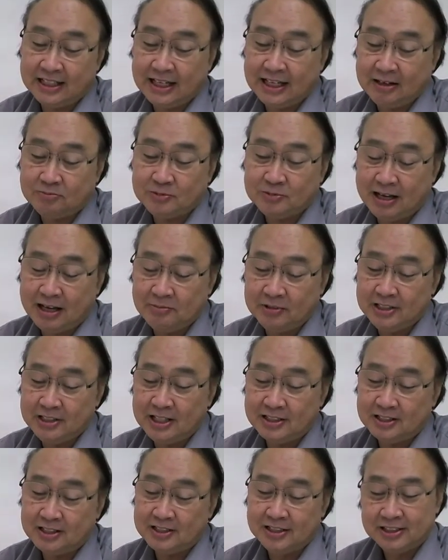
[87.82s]
3าเรื่อง
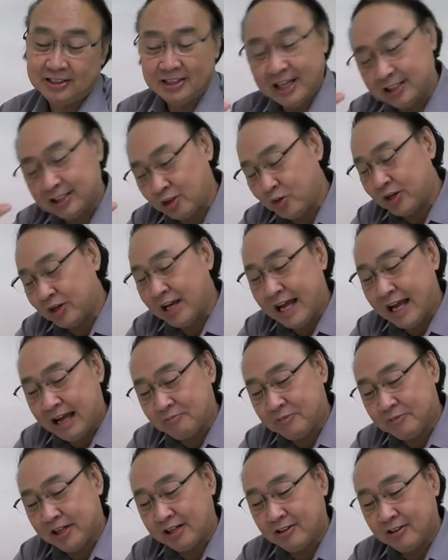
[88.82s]
นะครับสเรื่
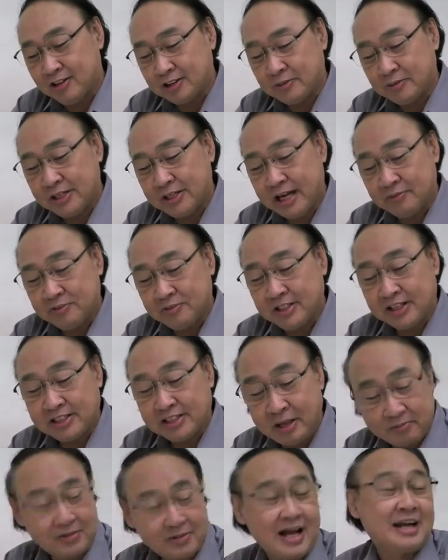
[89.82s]
องก็คือถ้าต้น
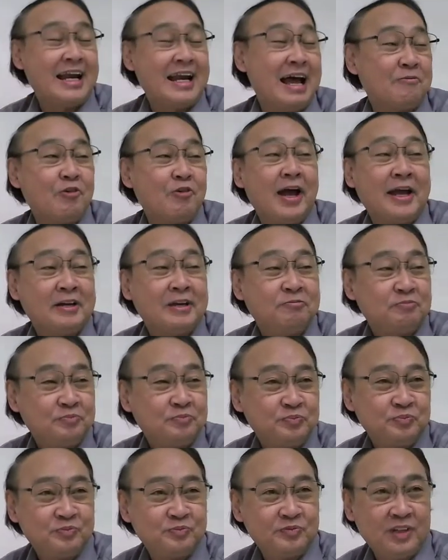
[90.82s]
น้ำเนี่ยเขาก็จะพยายามที่จะ
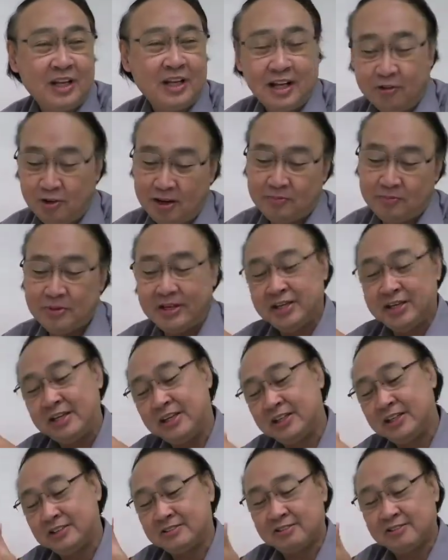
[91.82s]
เก็บกักน้ำไว้
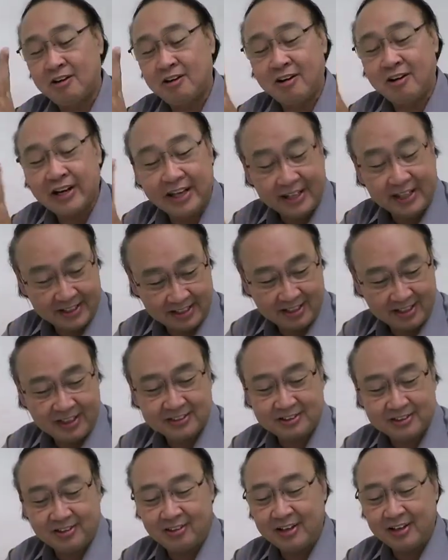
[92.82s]
หรือว่ามี
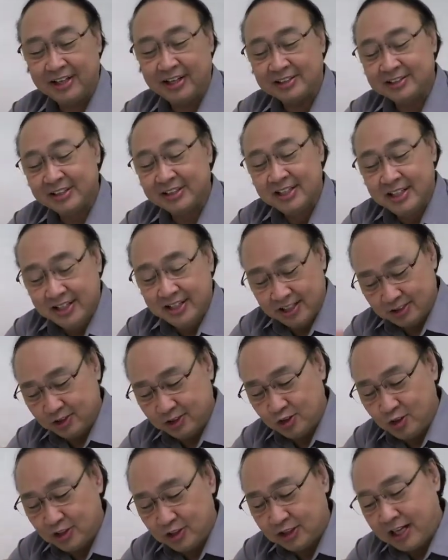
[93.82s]
storage ก็เรี
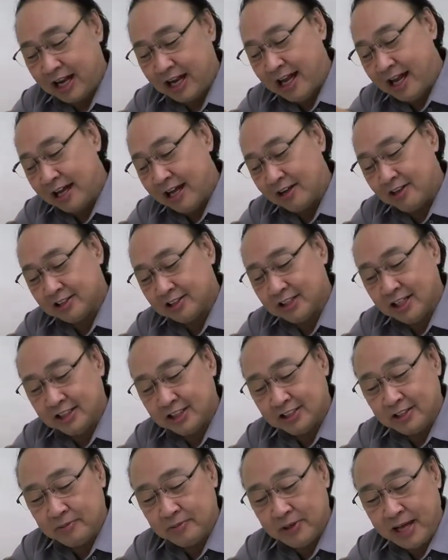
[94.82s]
ยก storage
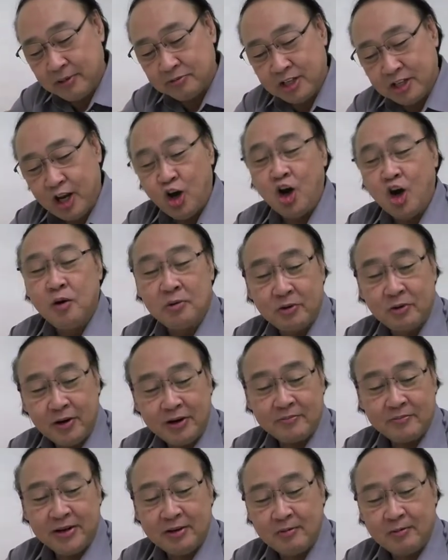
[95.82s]
ช่วงกลางก็จะ
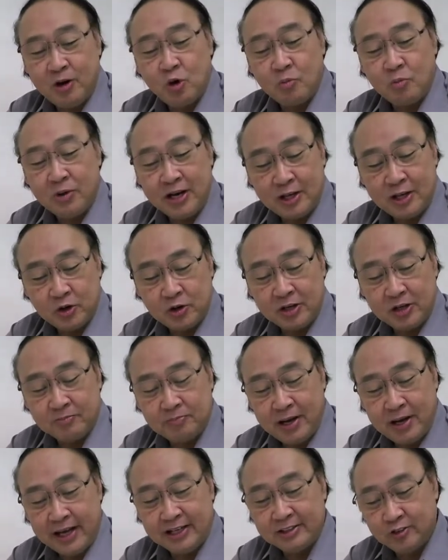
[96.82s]
จะพยายามชะลอมัน
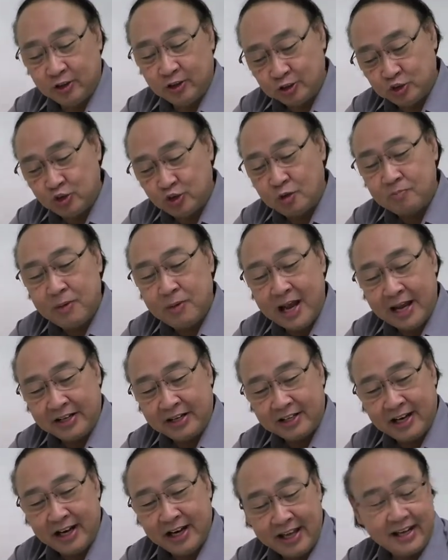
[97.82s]
ไว้ไม่ให้มันลงมาเร็วเกิ
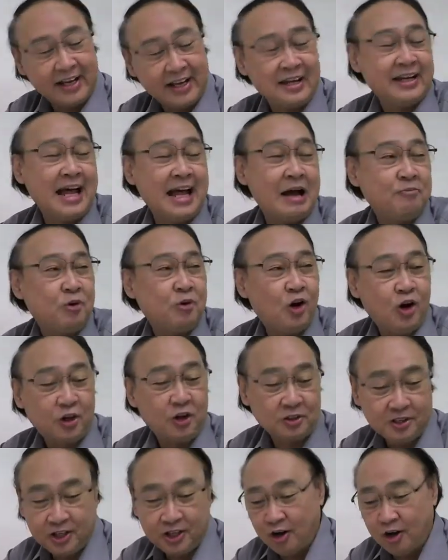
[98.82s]
นไปส่วนช่วงปลา
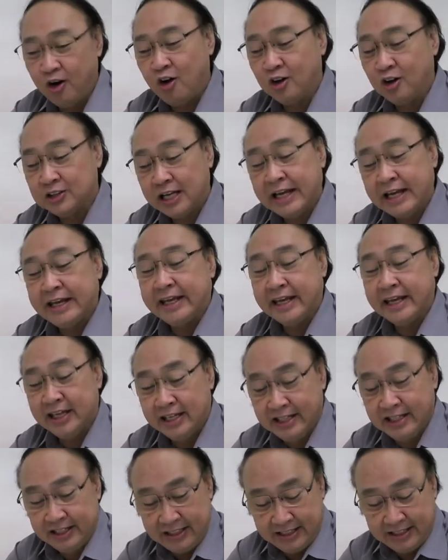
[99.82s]
ยนี่ก็เร่งให้น้ำอ
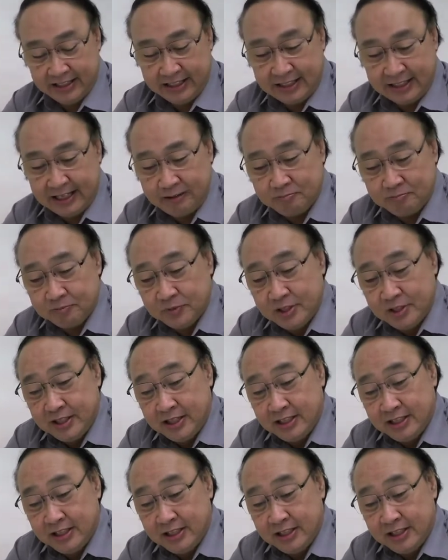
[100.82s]
อกออกทะเล